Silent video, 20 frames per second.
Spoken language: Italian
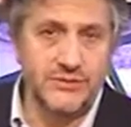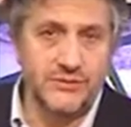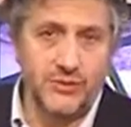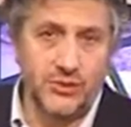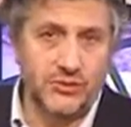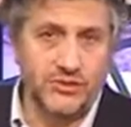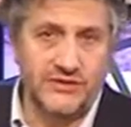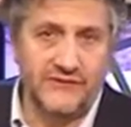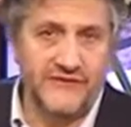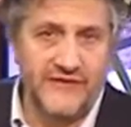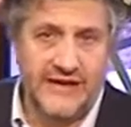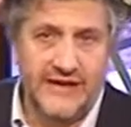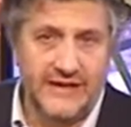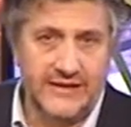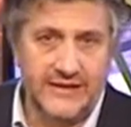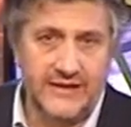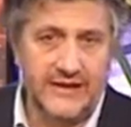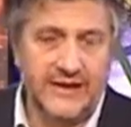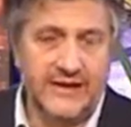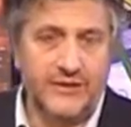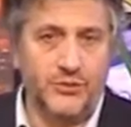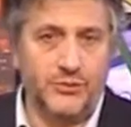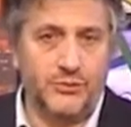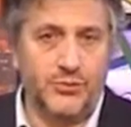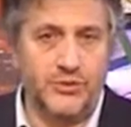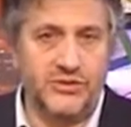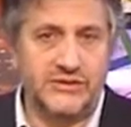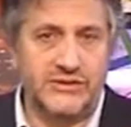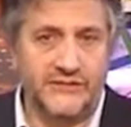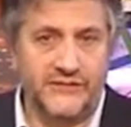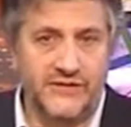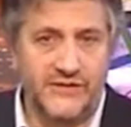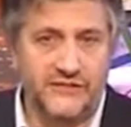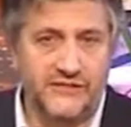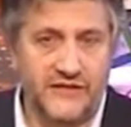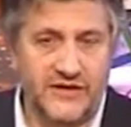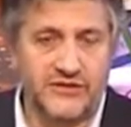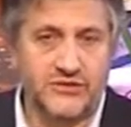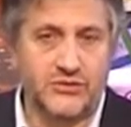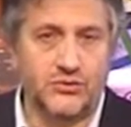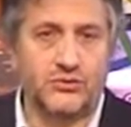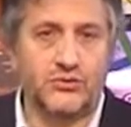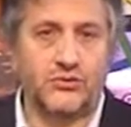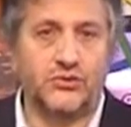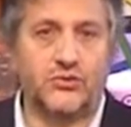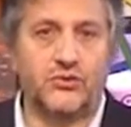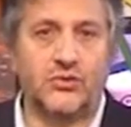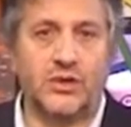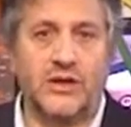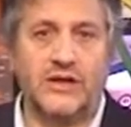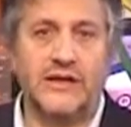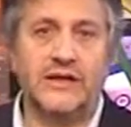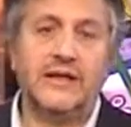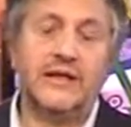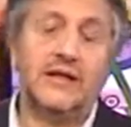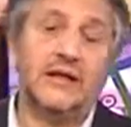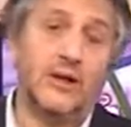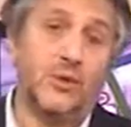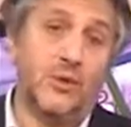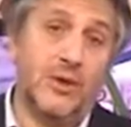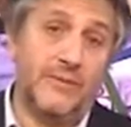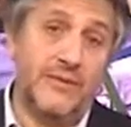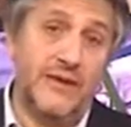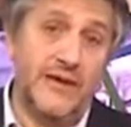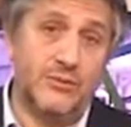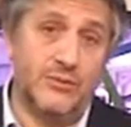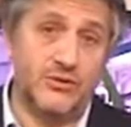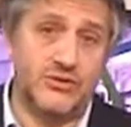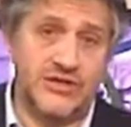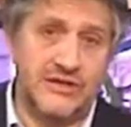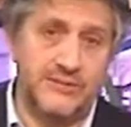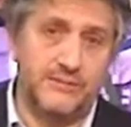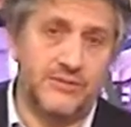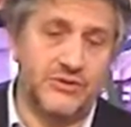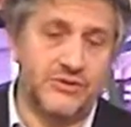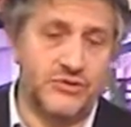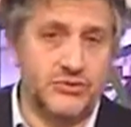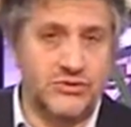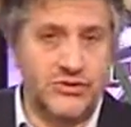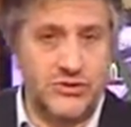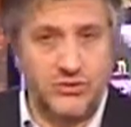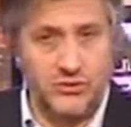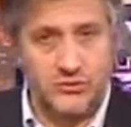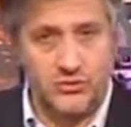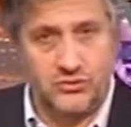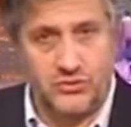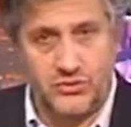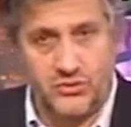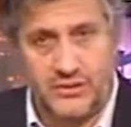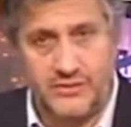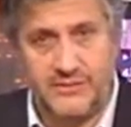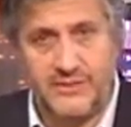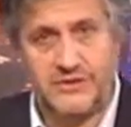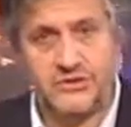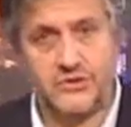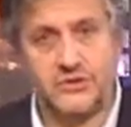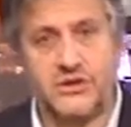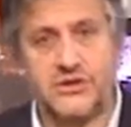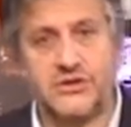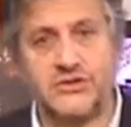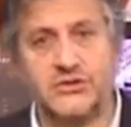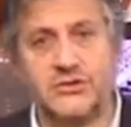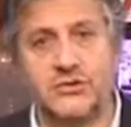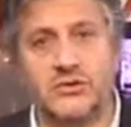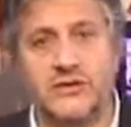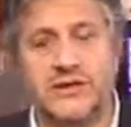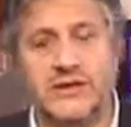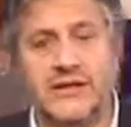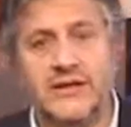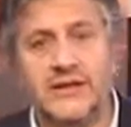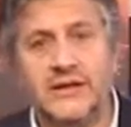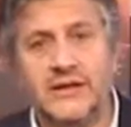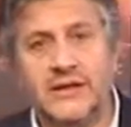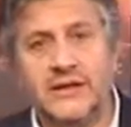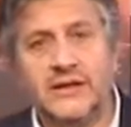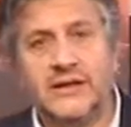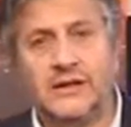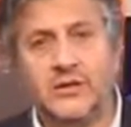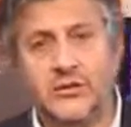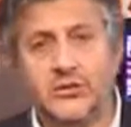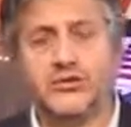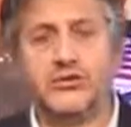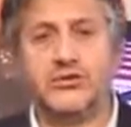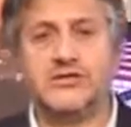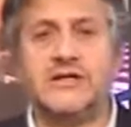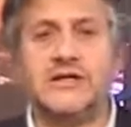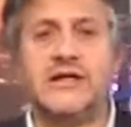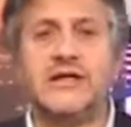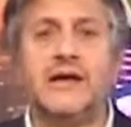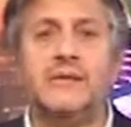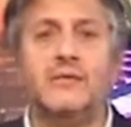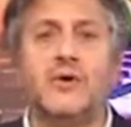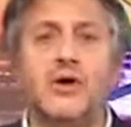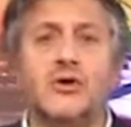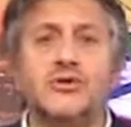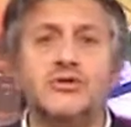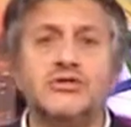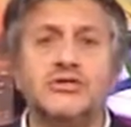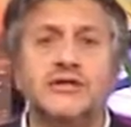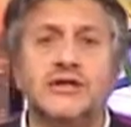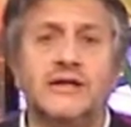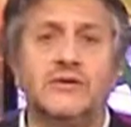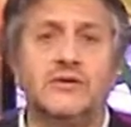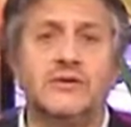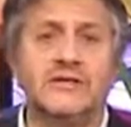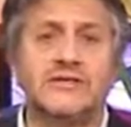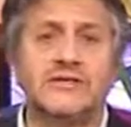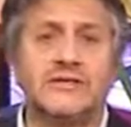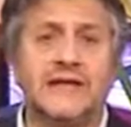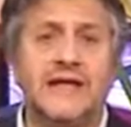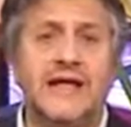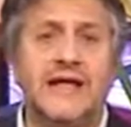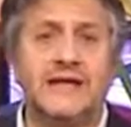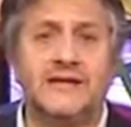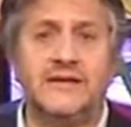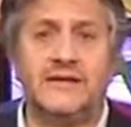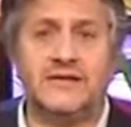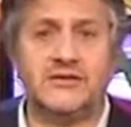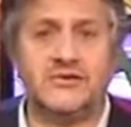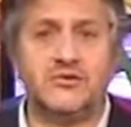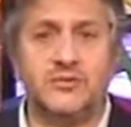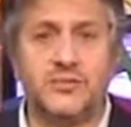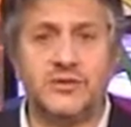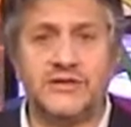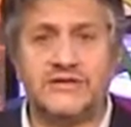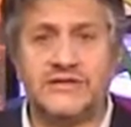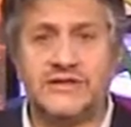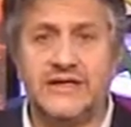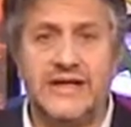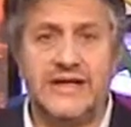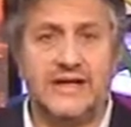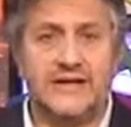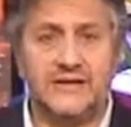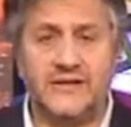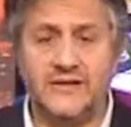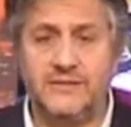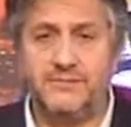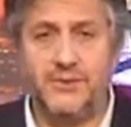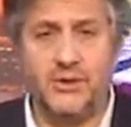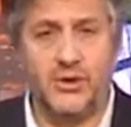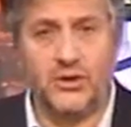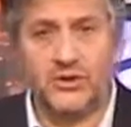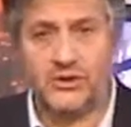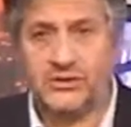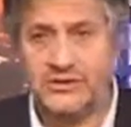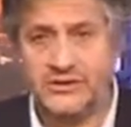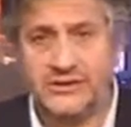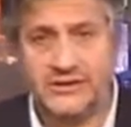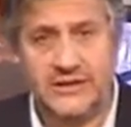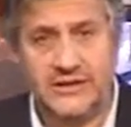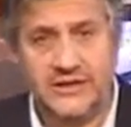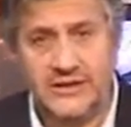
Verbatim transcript: poco da fare, hanno più infrastrutture, lo abbiamo sempre sostenuto e a maggior ragione lo sosteniamo oggi, hanno le strade, le superstrade, i porti,